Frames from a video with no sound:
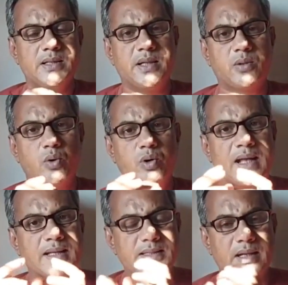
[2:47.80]
যেগুলো
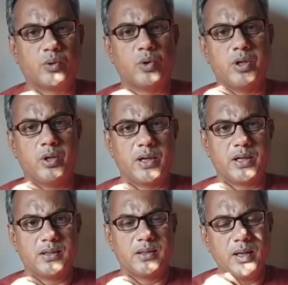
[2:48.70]
ক্যান্সার তৈরি করে
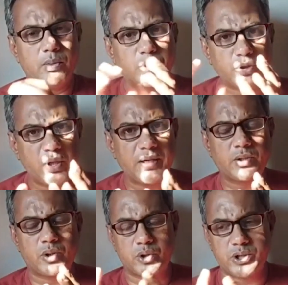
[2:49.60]
তাহলে অবশ্যই এটা
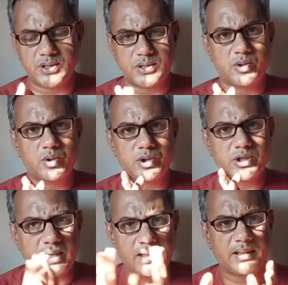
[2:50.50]
জনস্বাস্থ্যের জন্য
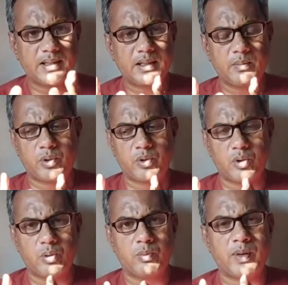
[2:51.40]
সাংঘাতিক একটা বড়
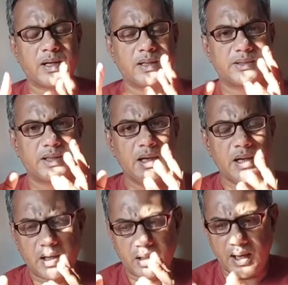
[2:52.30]
খবর বাংলাদেশে
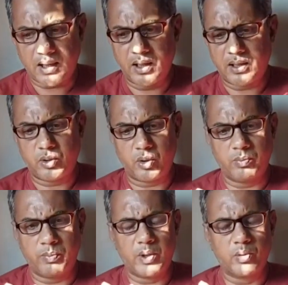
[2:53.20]
লাখ লাখ টন
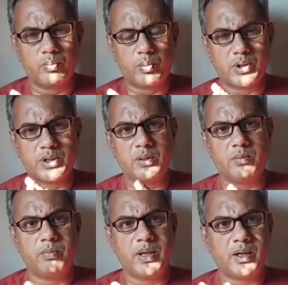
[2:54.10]
বেগুন প্রতিদিন
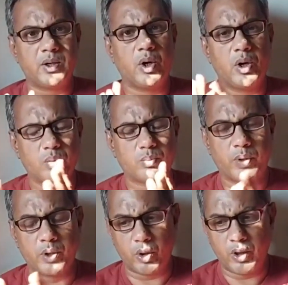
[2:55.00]
বিক্রি হয়
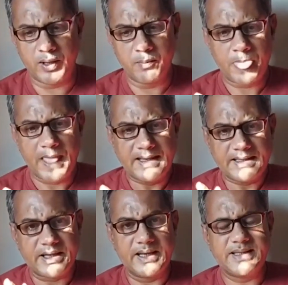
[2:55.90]
উৎপন্ন হয়
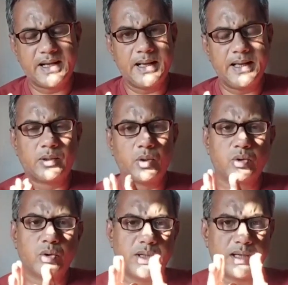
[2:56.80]
সেই জায়গায় এই
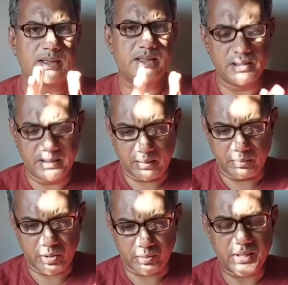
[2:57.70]
তথ্যটি একটি চিন্তার
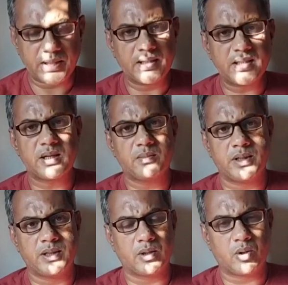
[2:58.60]
বিষয় সেটা নিয়ে
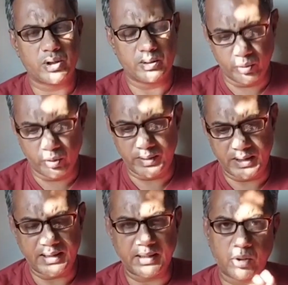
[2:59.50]
সাংবাদিকরা কথা
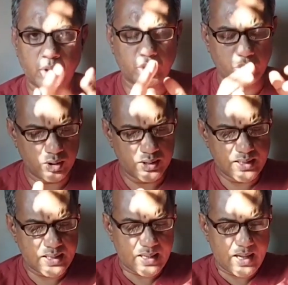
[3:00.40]
বলবেনি একটি টকশোর
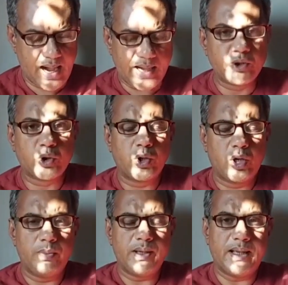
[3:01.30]
আয়োজনও
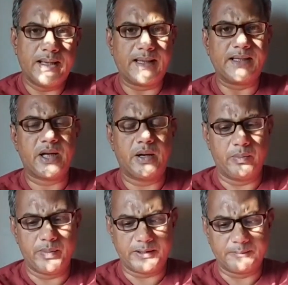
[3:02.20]
হবে এটাই
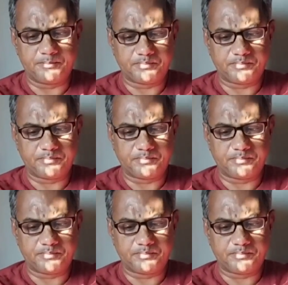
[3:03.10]
স্বাভাবিক